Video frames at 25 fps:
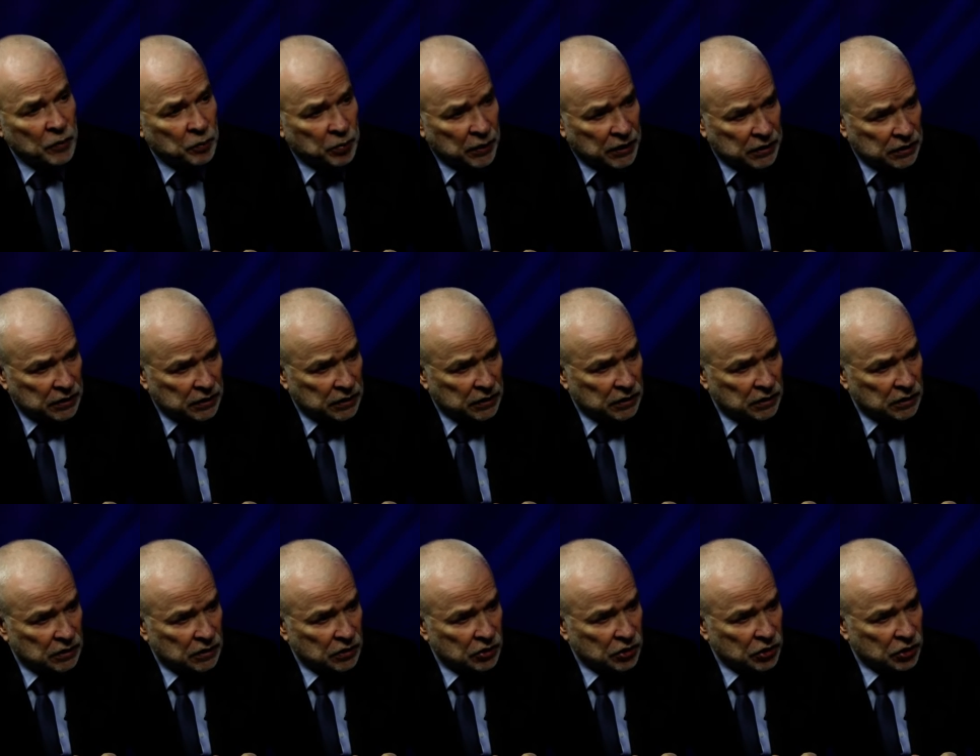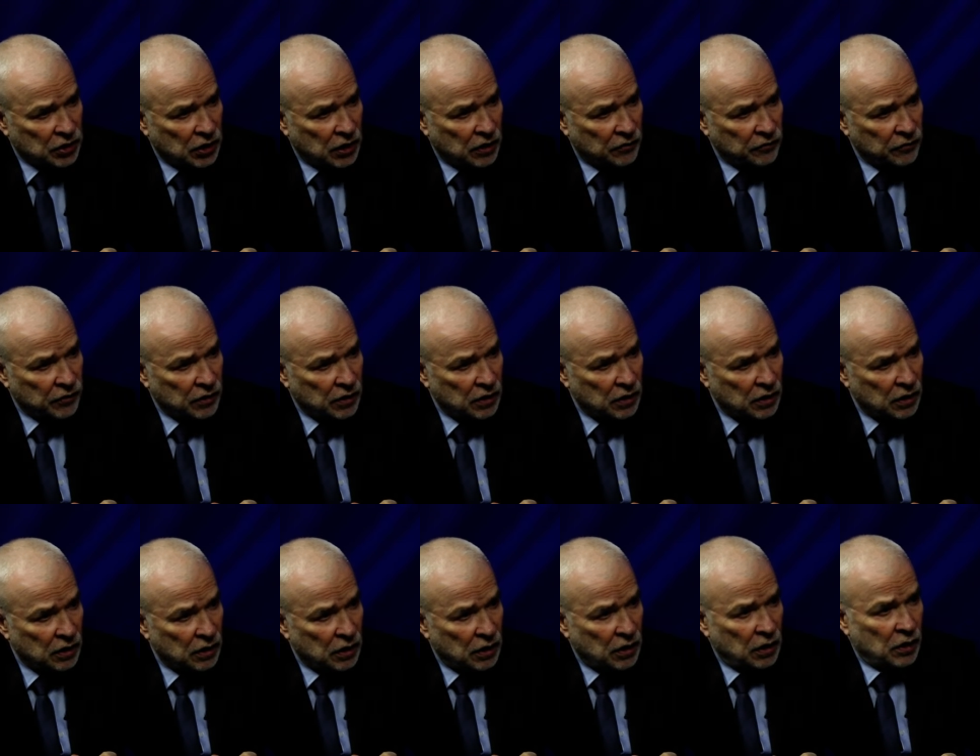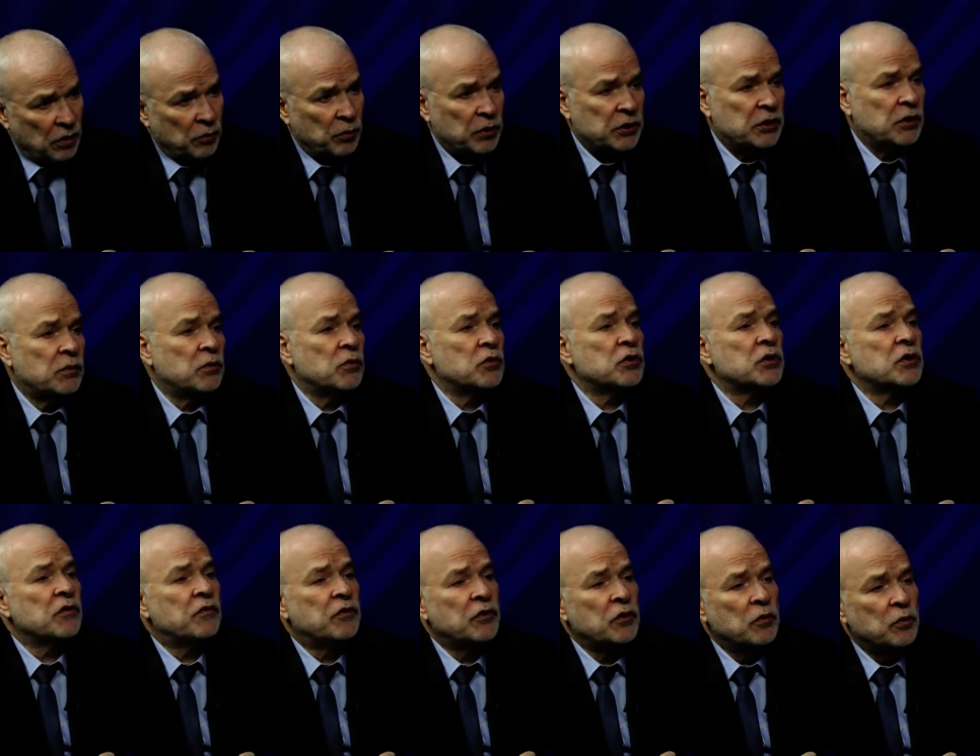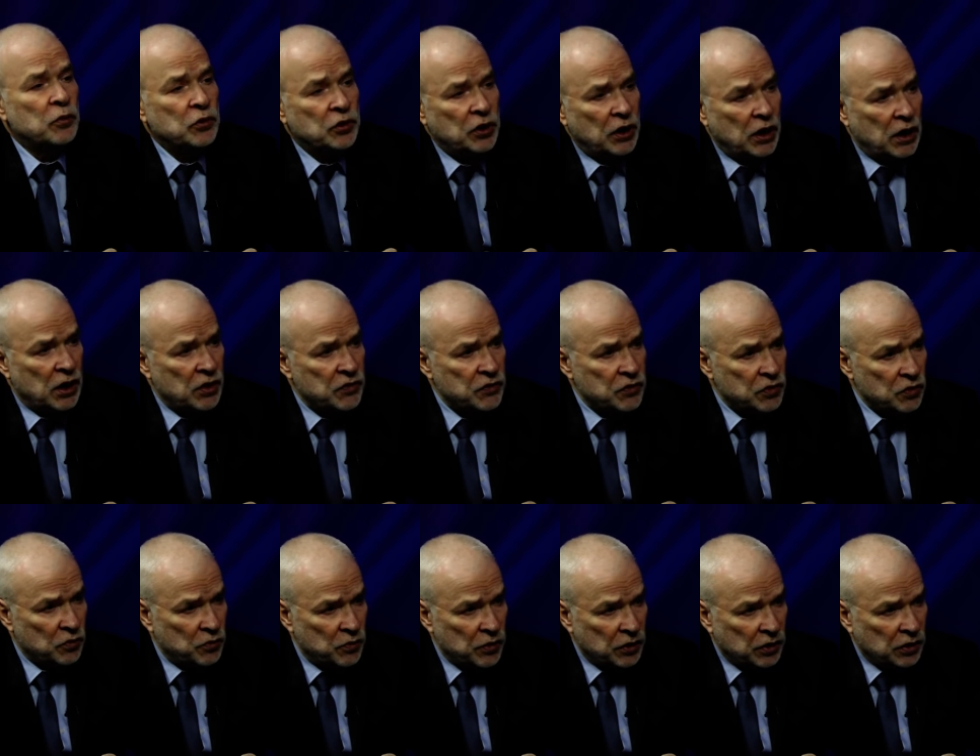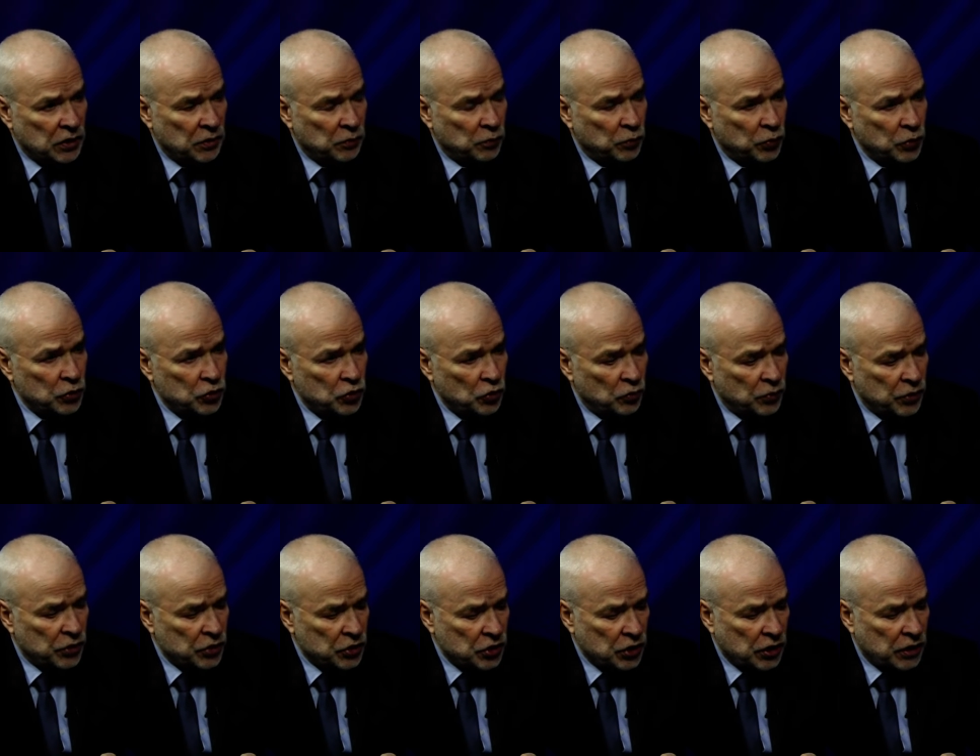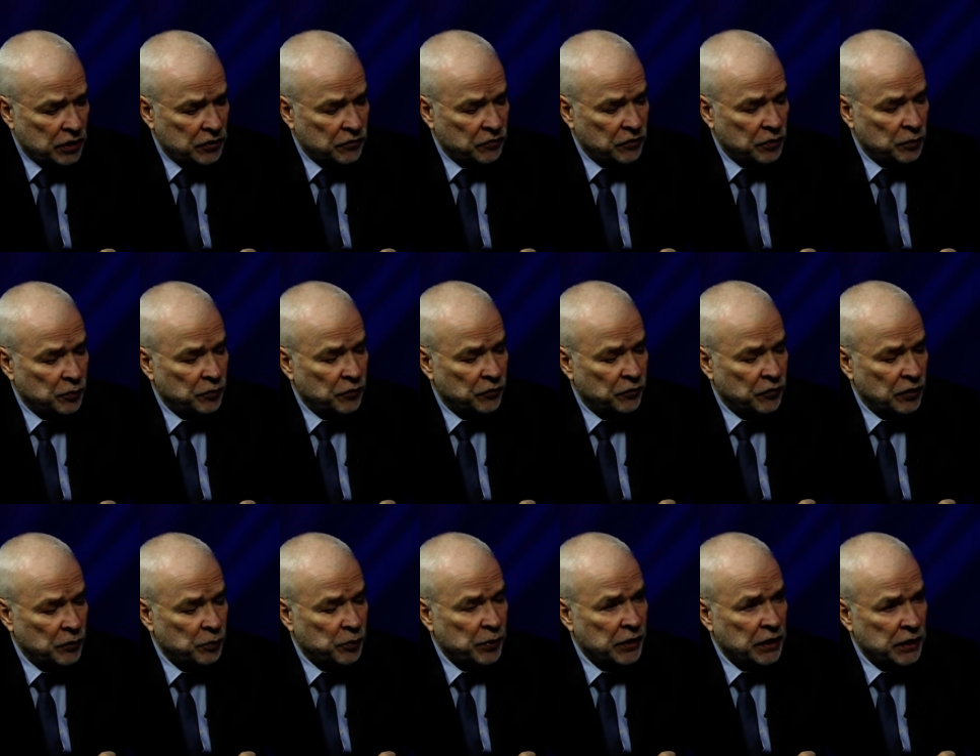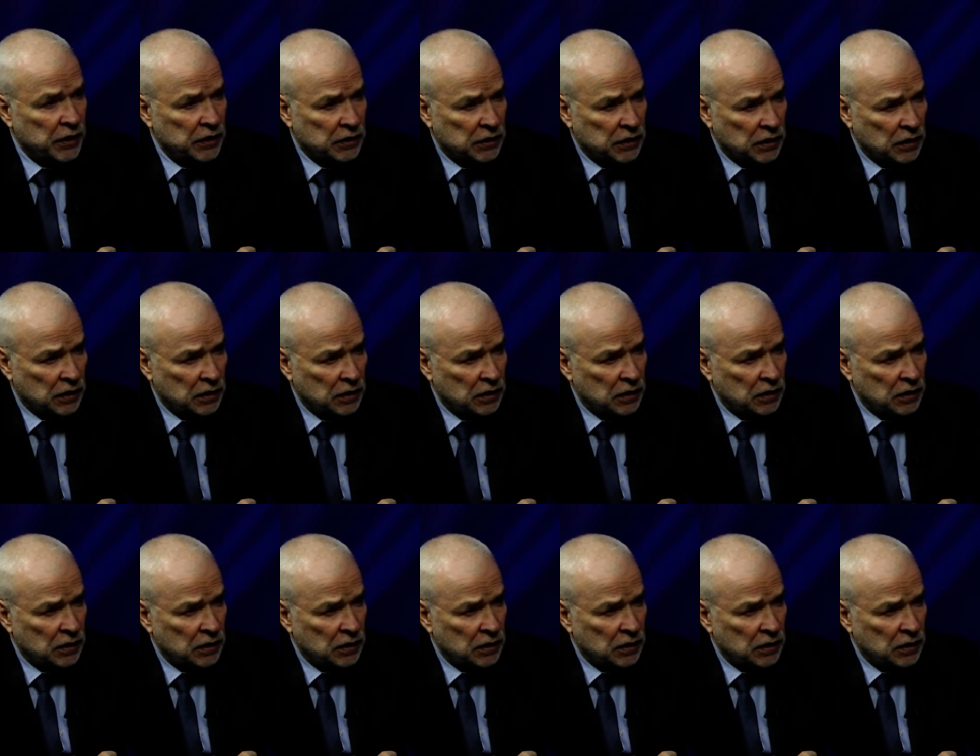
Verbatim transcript: выплаты да, штрафа? Да. Потому что вы умудрялись все мирным путем решать. Да. Вы, вы про это?